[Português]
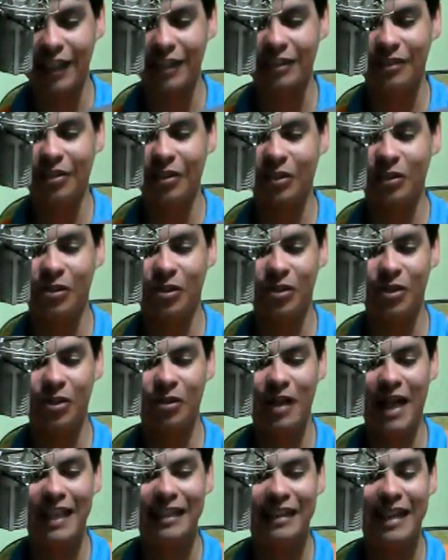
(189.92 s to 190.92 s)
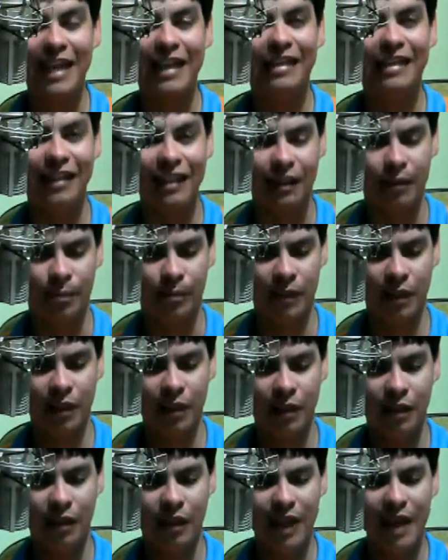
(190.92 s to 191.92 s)
em todo o jogo até aqui.
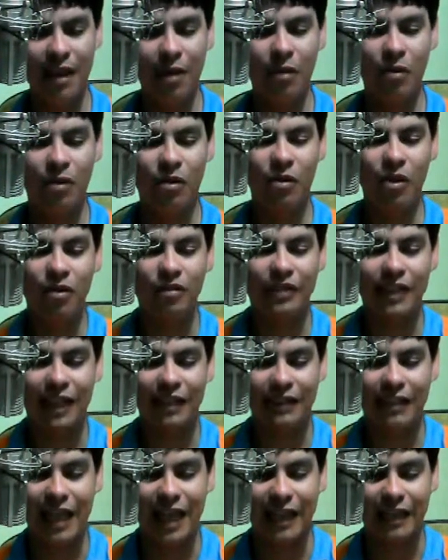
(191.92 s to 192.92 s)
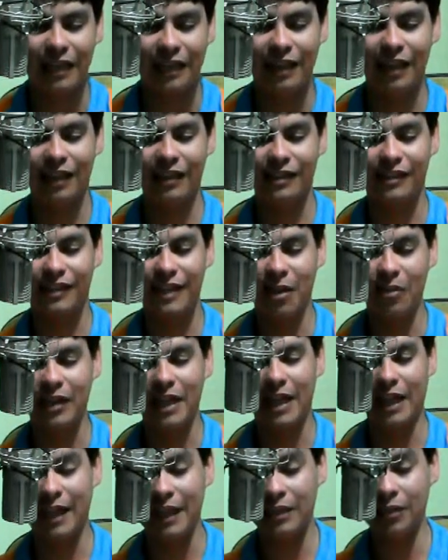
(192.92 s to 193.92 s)
É o contra-ataque que eles estão
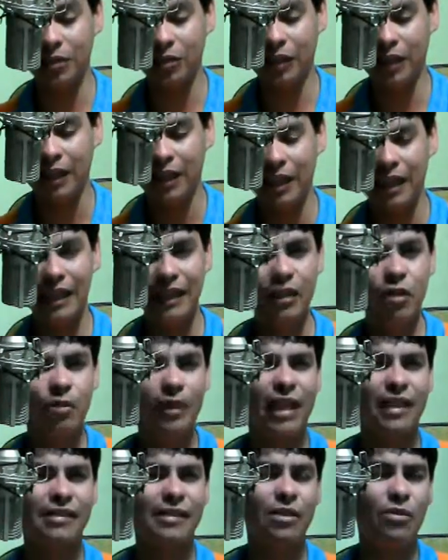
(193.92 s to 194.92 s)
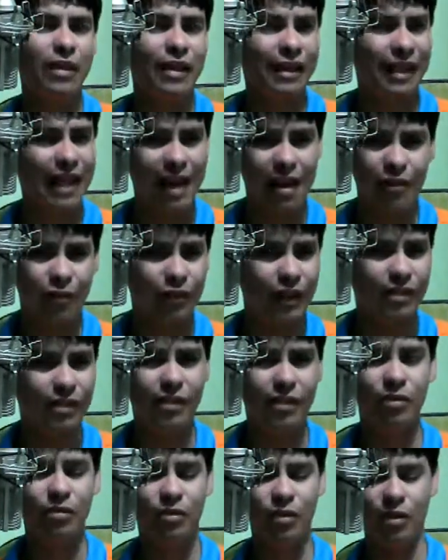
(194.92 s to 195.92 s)
querendo e o Brasil quer fazer
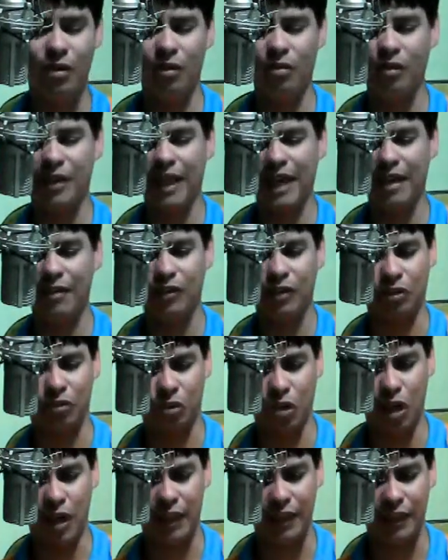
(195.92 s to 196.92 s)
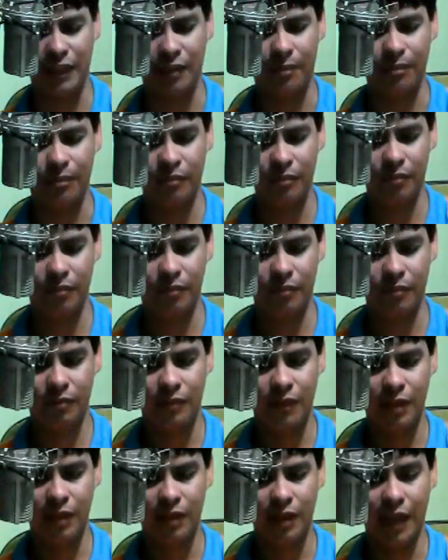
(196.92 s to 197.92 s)
o gol, quer a vitória.
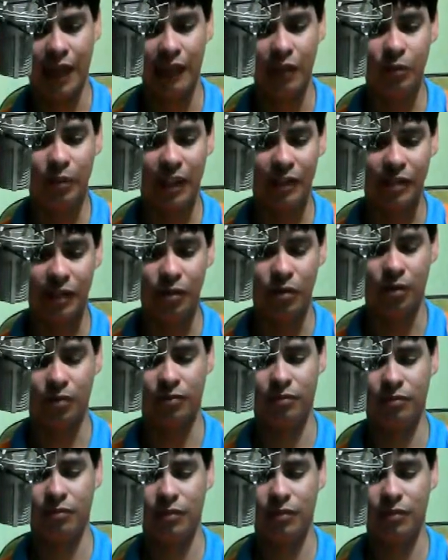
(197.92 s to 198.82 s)
Aí o Brasil,